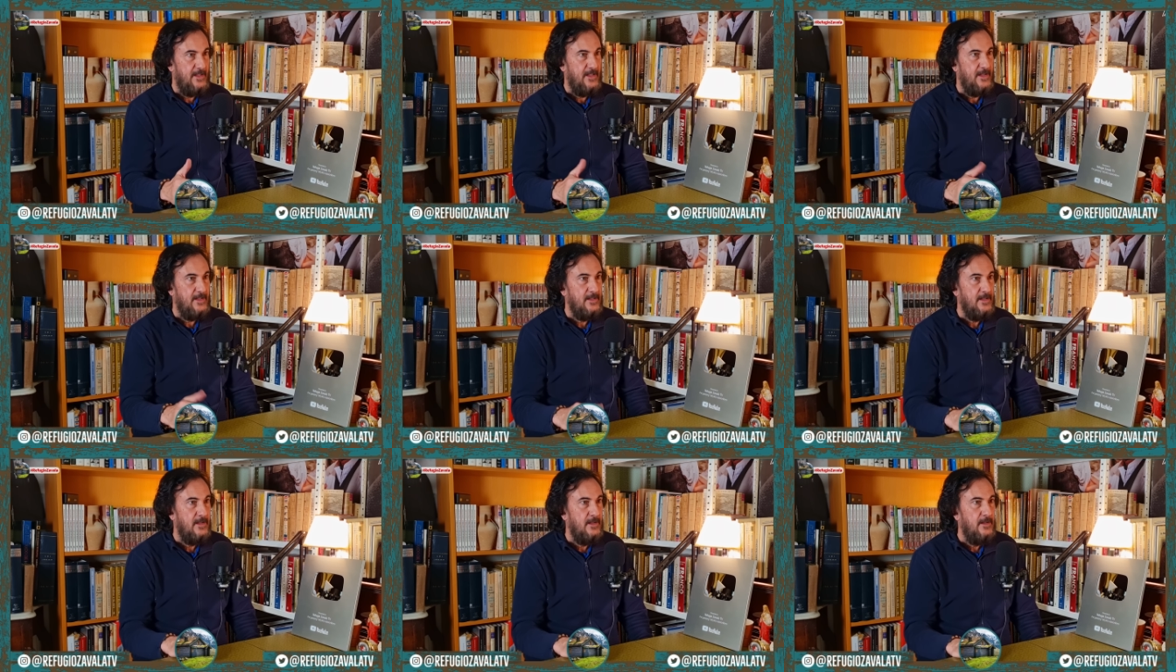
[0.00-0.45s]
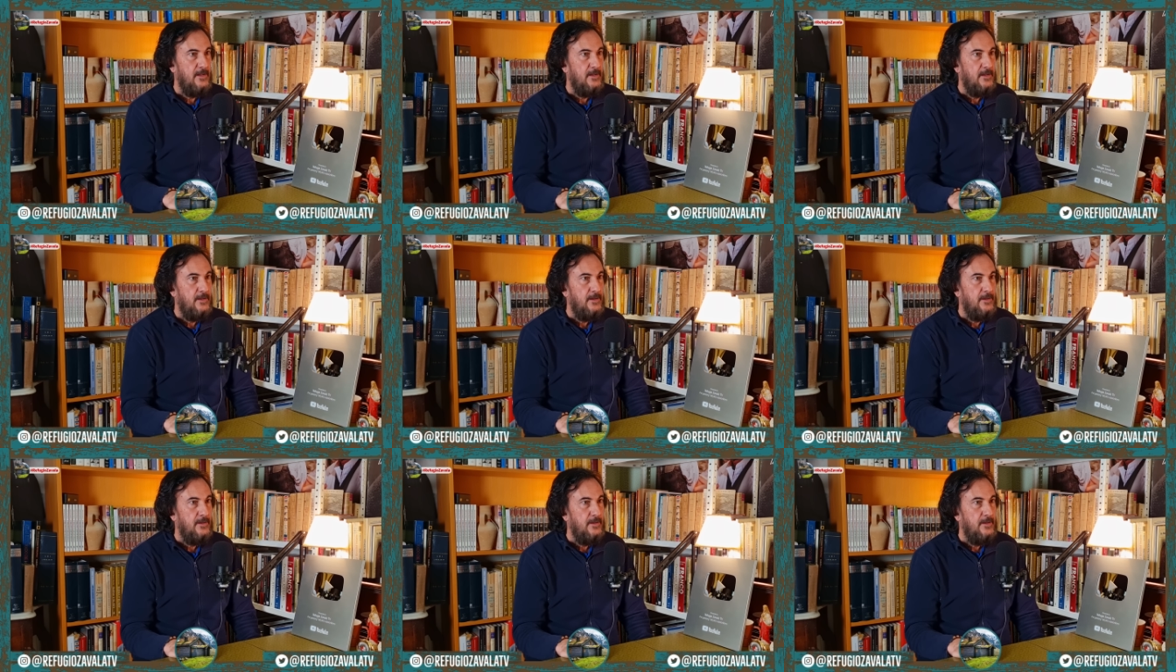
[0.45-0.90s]
Y
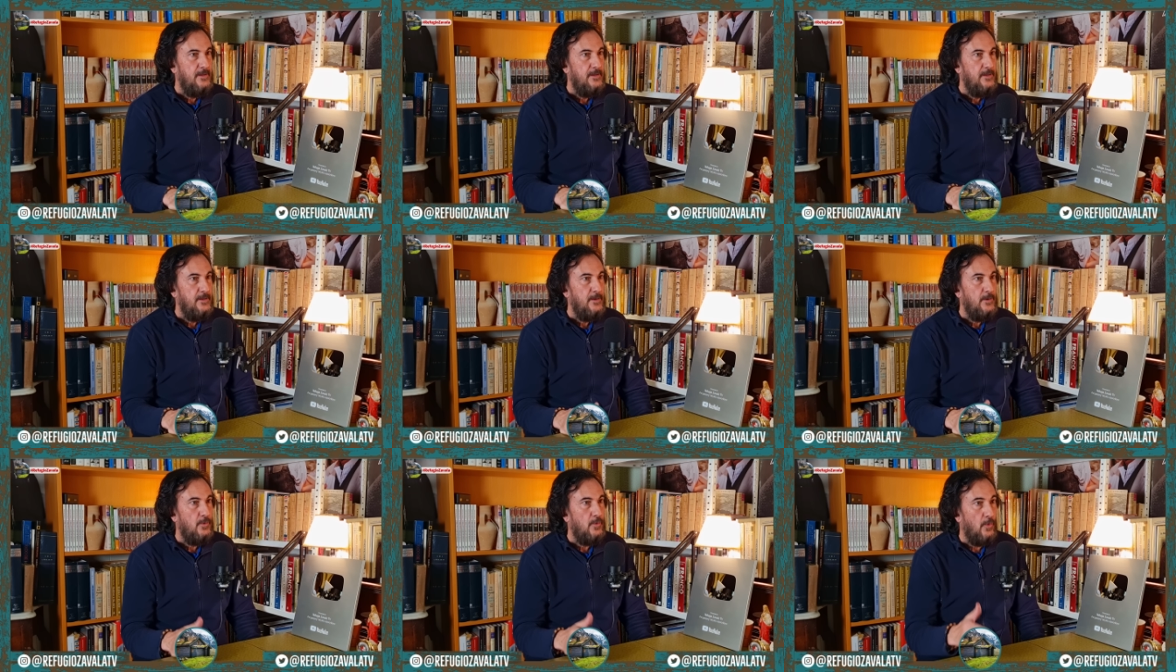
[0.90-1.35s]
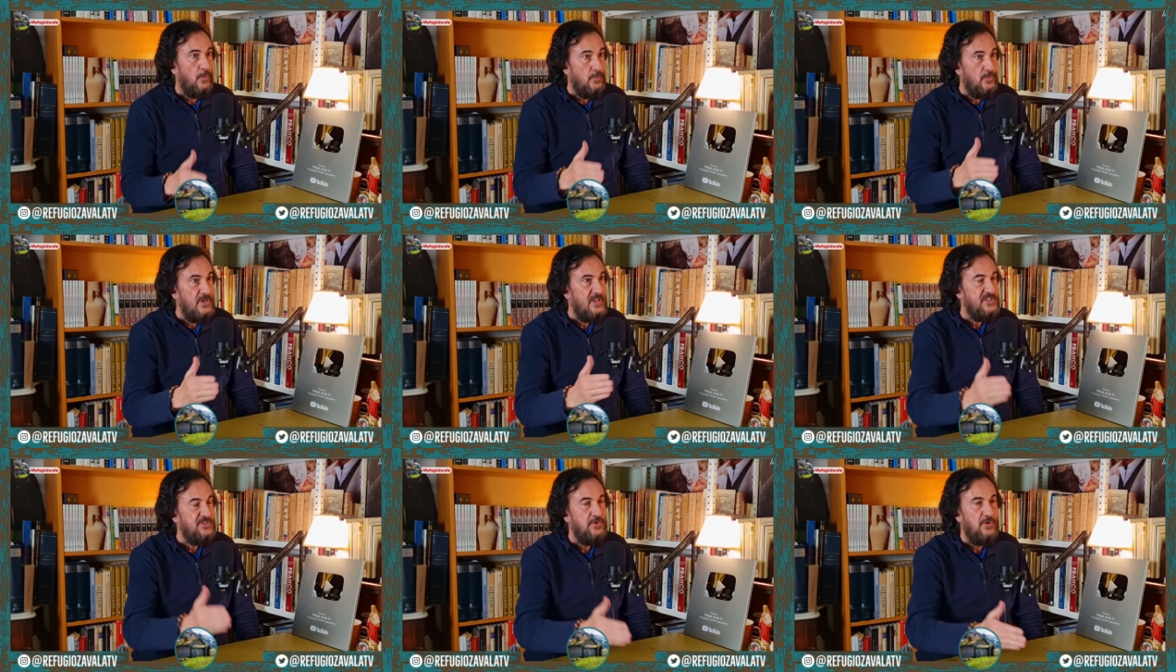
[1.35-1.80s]
Con
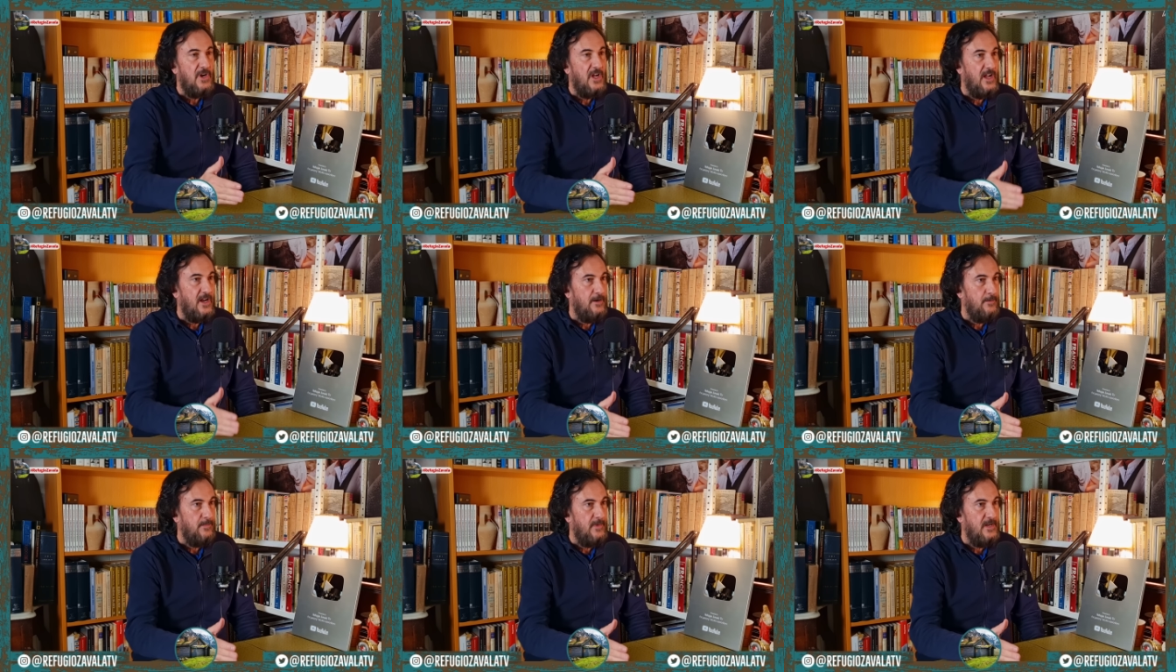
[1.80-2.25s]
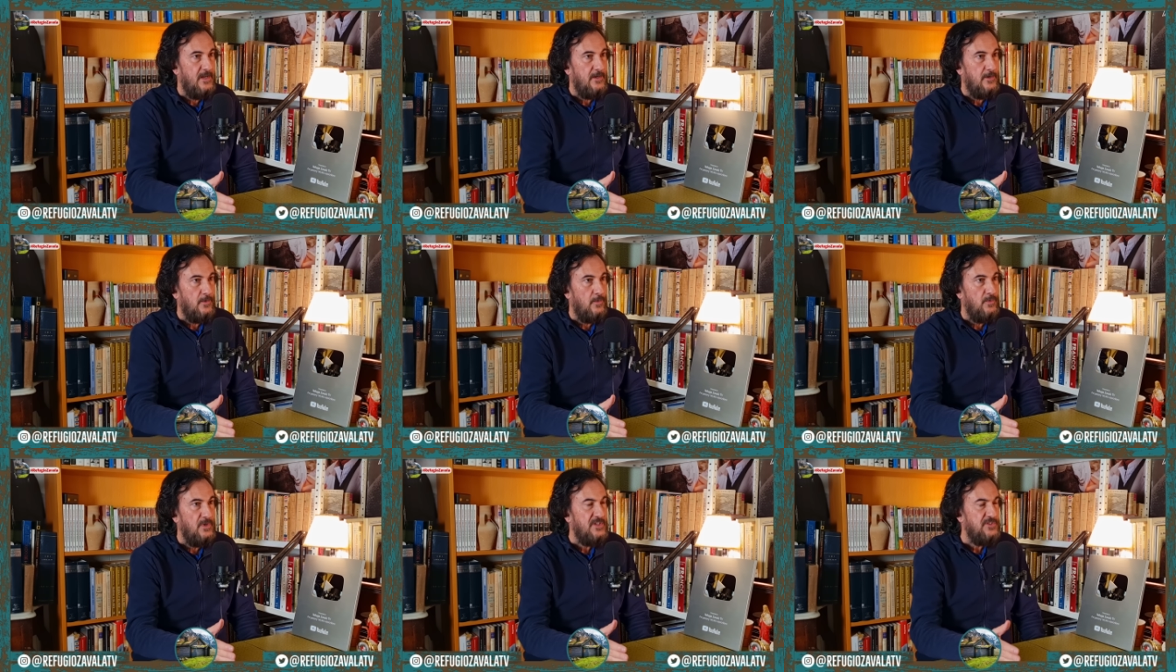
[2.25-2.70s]
una sola alma,
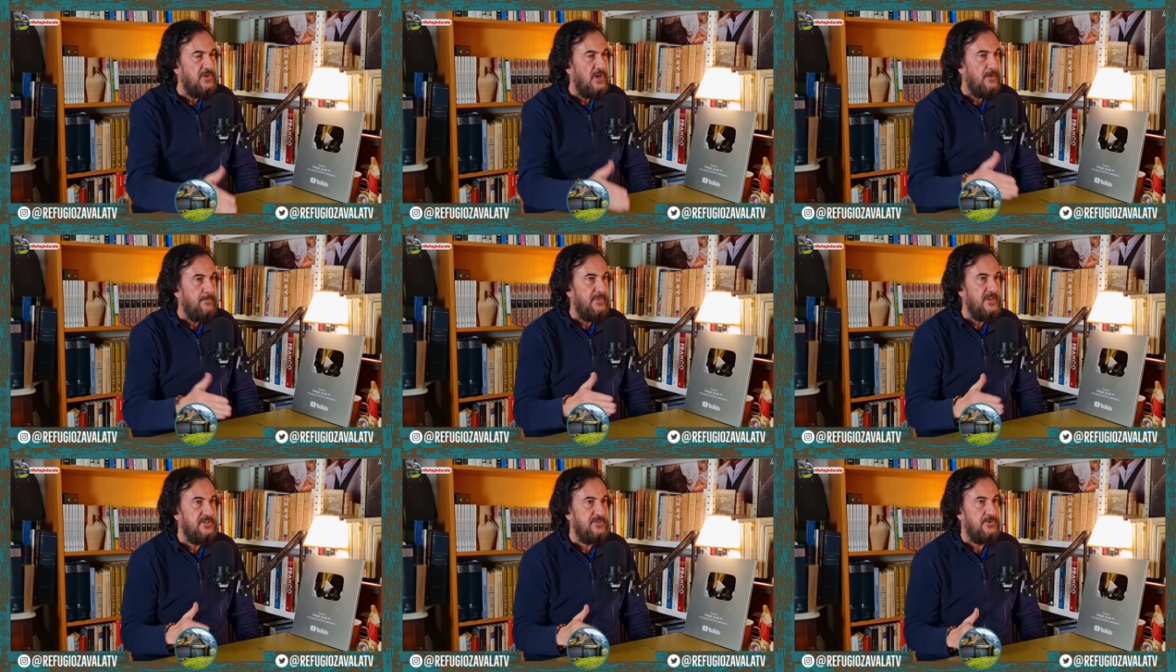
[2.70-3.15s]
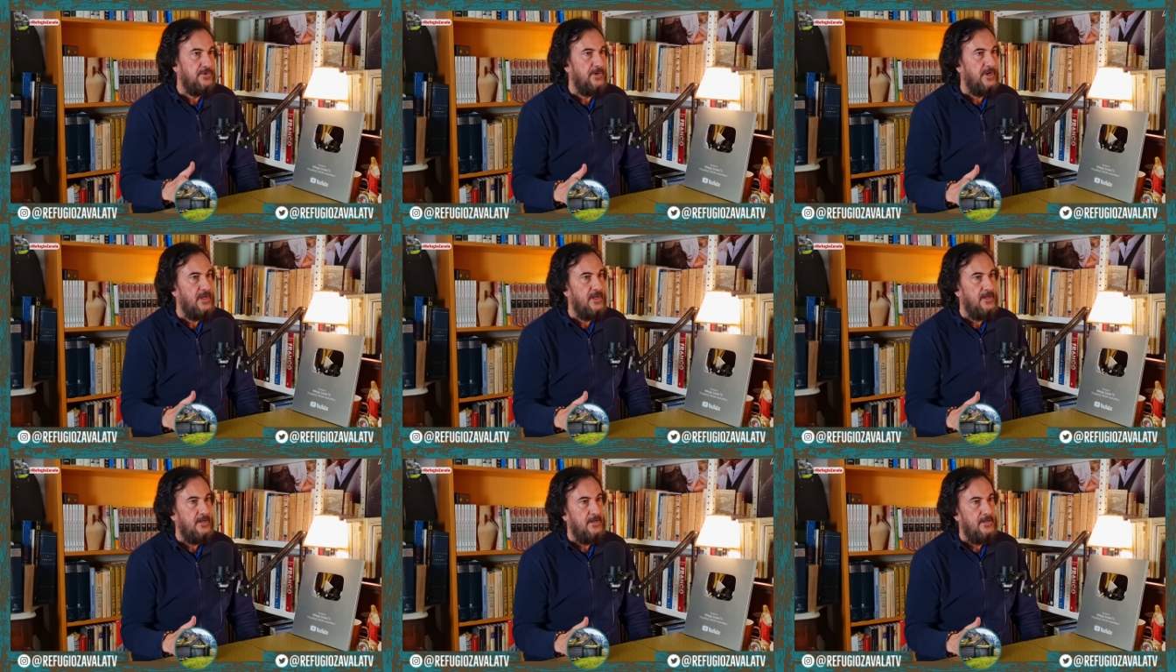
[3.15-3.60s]
con una sola
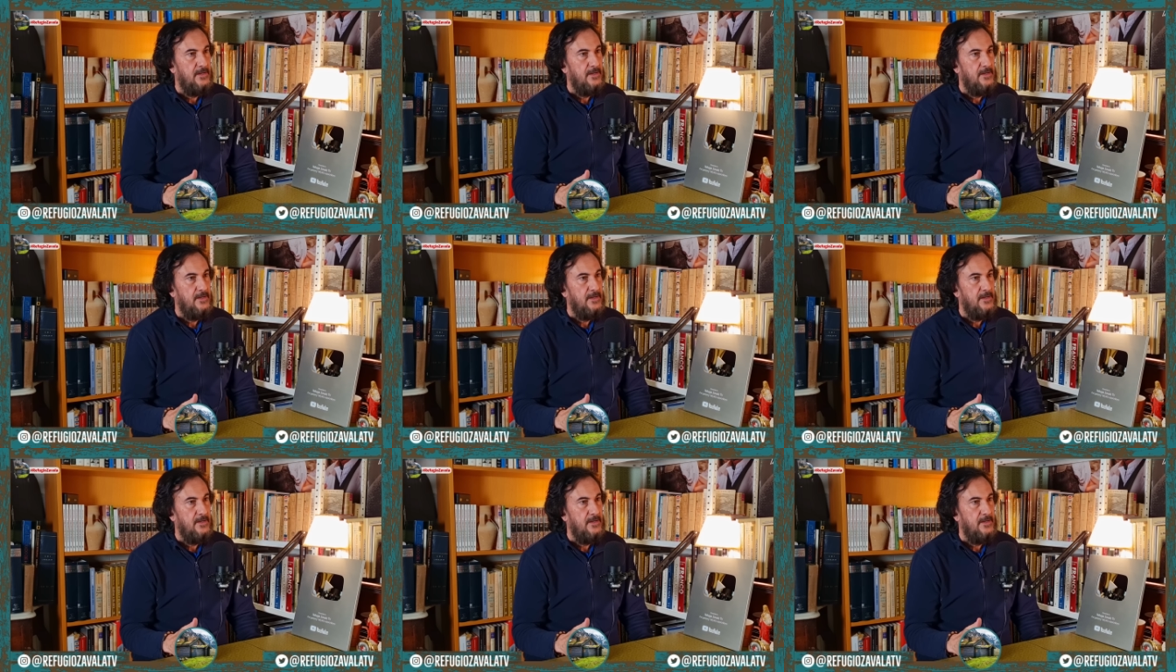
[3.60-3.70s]
persona,